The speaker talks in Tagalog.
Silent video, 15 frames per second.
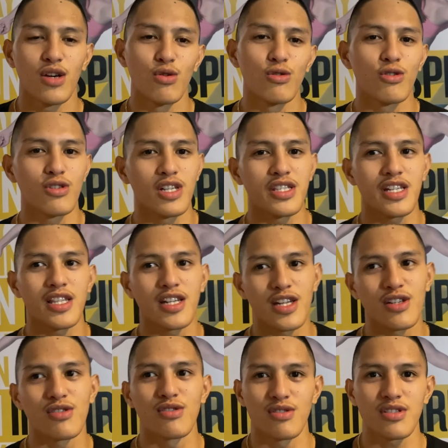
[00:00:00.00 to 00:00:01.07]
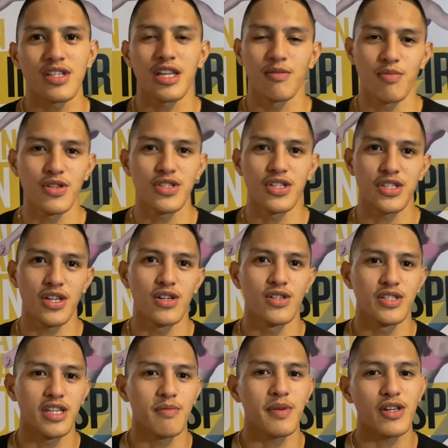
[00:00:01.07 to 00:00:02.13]
natutulog na talaga yung frequency
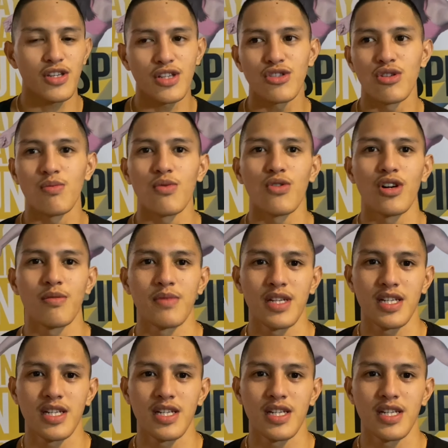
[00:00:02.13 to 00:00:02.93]
shower oh, niya, pero totoo.